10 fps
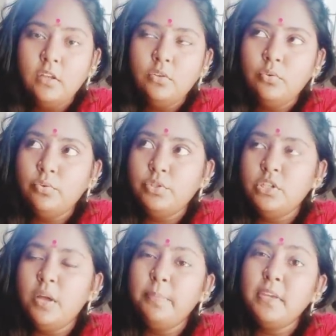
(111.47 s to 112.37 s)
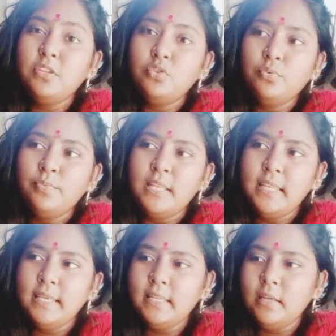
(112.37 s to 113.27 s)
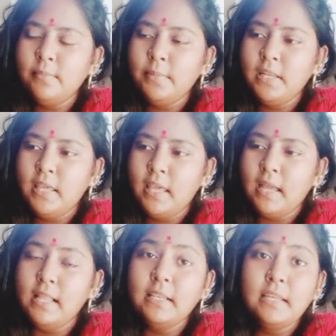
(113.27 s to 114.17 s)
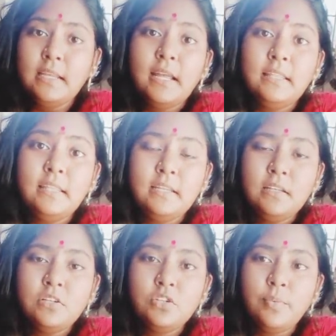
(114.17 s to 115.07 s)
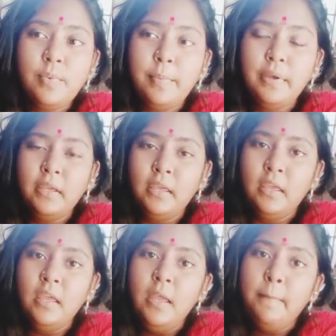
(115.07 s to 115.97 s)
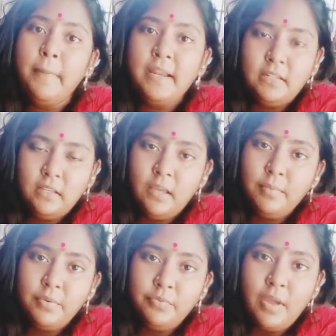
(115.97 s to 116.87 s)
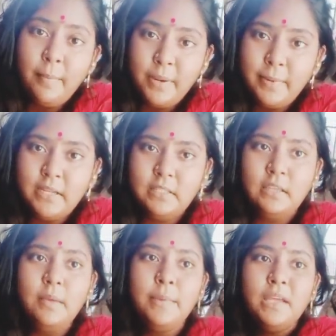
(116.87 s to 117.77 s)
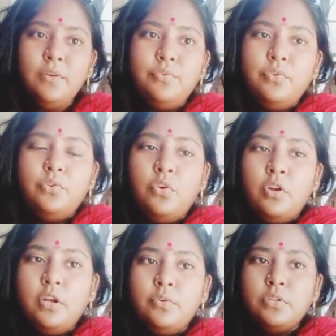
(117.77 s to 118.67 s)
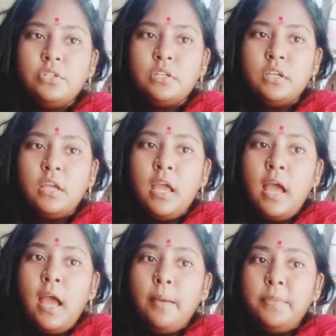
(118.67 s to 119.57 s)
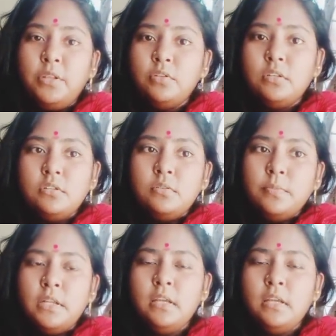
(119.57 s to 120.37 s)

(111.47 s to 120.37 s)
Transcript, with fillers: তো সব কিছু মিলিয়ে না মানে কালকে রাত দেড়টার সময় আমাকে বাড়ি থেকে আমার আমার বাড়ি থেকে আমাকে ফোন করা হয়েছে আমি তো জাস্ট মানে